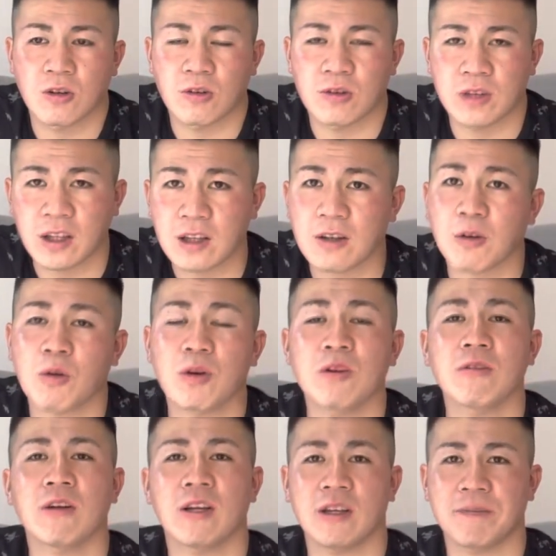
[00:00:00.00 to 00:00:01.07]
ねこれ
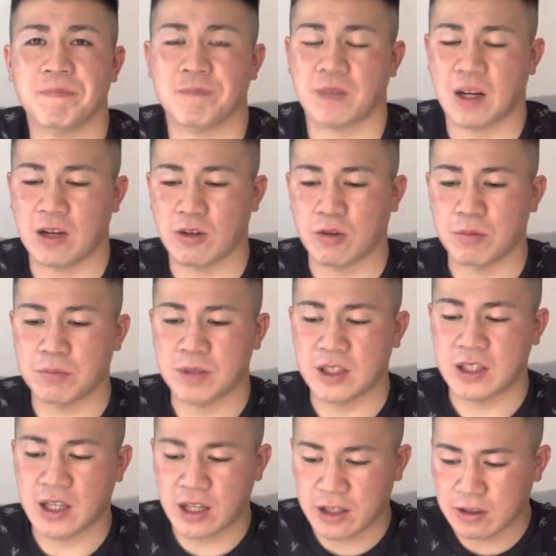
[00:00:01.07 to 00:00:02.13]
はねあのみ
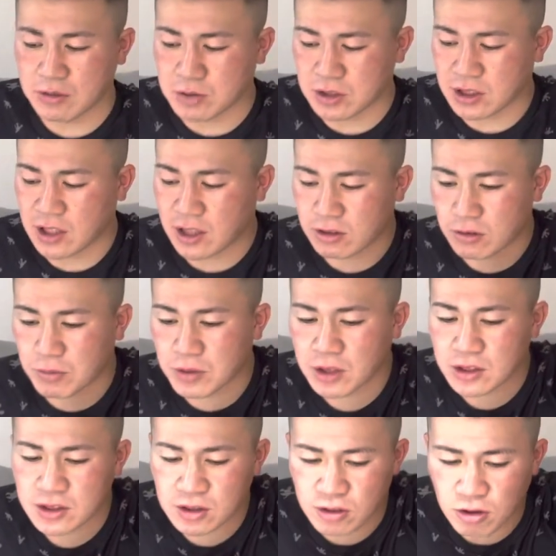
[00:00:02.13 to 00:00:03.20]
んなね不思議やと思うん
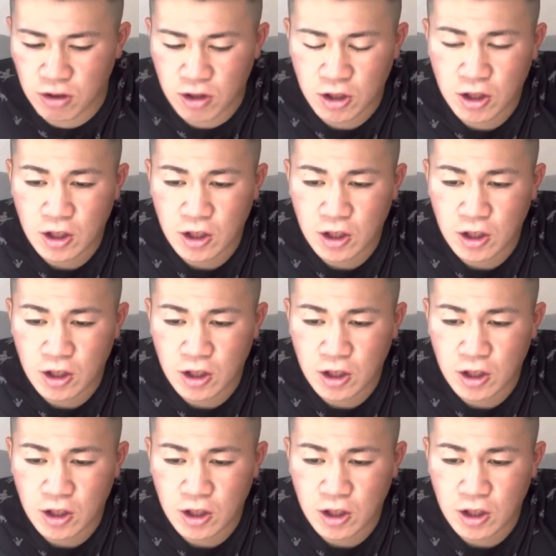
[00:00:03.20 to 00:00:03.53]
ですけど